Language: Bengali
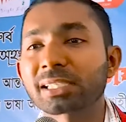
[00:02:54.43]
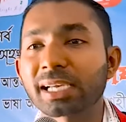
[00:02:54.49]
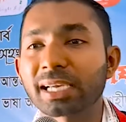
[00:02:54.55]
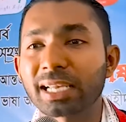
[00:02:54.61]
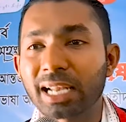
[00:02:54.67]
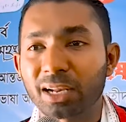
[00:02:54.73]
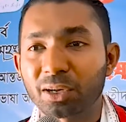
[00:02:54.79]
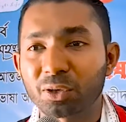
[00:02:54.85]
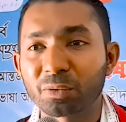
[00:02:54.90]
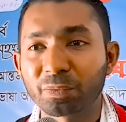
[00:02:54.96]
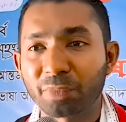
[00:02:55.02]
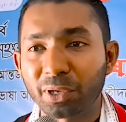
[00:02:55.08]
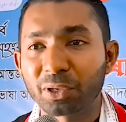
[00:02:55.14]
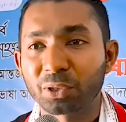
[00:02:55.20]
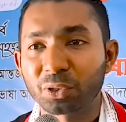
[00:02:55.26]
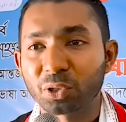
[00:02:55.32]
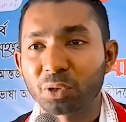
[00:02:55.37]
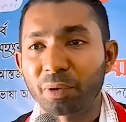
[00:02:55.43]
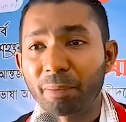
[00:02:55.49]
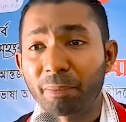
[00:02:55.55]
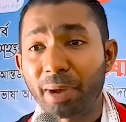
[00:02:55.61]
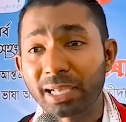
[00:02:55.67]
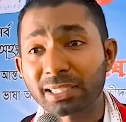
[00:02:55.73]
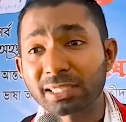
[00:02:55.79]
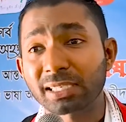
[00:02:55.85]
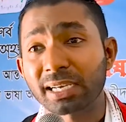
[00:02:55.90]
বাচ্চাকে লালন পালন করবে
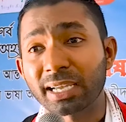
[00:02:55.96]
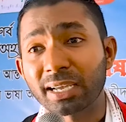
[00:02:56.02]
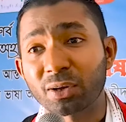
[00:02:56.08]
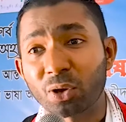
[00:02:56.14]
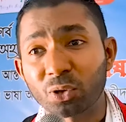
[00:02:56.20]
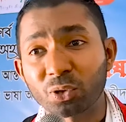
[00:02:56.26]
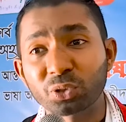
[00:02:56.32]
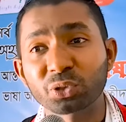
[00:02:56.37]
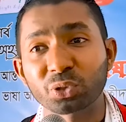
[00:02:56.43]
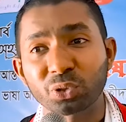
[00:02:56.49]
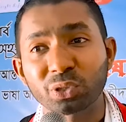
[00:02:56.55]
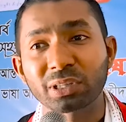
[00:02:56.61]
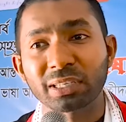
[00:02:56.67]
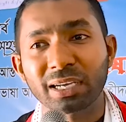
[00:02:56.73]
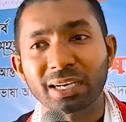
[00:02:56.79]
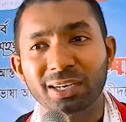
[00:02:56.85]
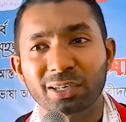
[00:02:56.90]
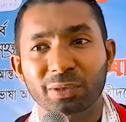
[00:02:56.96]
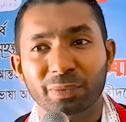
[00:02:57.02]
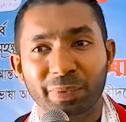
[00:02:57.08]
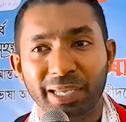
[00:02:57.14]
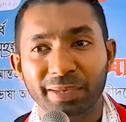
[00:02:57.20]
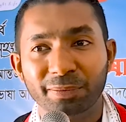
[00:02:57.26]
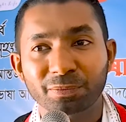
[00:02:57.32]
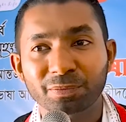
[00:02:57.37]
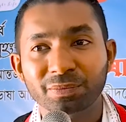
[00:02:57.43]
বাচ্চাকে কখন দুধ
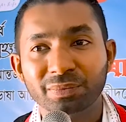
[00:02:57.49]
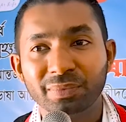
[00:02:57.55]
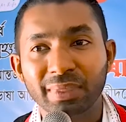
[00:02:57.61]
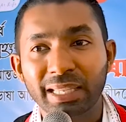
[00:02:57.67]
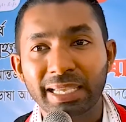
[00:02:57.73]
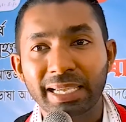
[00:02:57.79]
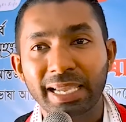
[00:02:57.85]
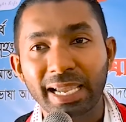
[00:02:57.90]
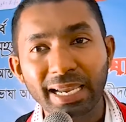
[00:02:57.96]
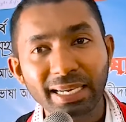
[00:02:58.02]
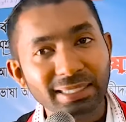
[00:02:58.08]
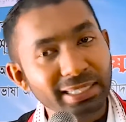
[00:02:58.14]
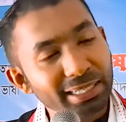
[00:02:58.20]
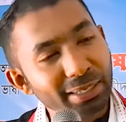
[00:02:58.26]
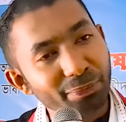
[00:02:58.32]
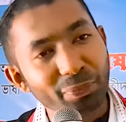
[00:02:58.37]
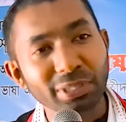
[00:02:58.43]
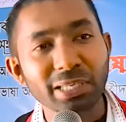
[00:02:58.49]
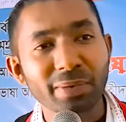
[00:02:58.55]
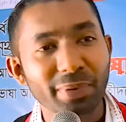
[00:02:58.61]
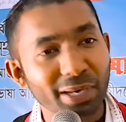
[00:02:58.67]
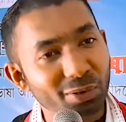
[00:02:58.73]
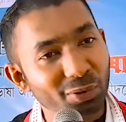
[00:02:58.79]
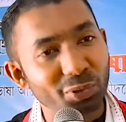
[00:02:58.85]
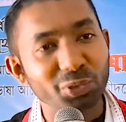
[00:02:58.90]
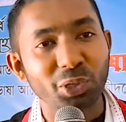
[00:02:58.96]
খাওয়াবে এইটা কি
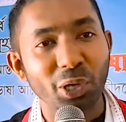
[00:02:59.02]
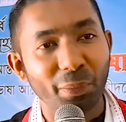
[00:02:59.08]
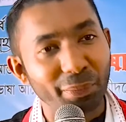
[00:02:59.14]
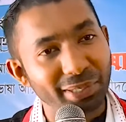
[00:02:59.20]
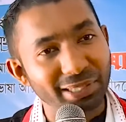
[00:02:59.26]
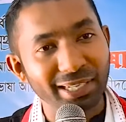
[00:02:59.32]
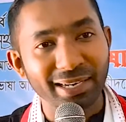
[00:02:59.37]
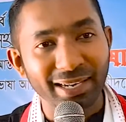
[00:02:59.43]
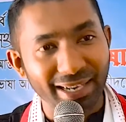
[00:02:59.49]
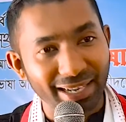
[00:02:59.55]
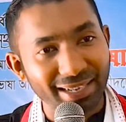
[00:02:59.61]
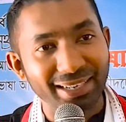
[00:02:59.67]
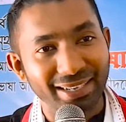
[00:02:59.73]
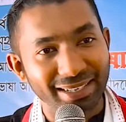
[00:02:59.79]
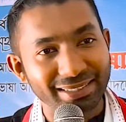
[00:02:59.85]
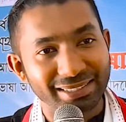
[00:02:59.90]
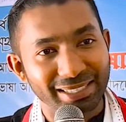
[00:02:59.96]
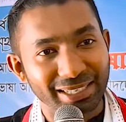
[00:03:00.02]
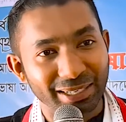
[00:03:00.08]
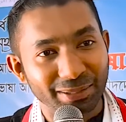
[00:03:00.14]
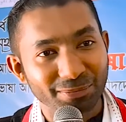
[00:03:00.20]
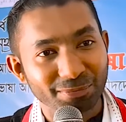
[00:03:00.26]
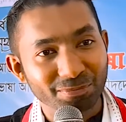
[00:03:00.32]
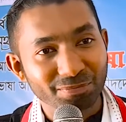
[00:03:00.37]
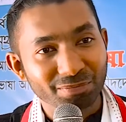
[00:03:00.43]
পৃথিবীর কোনো সংবিধানে লেখা আছে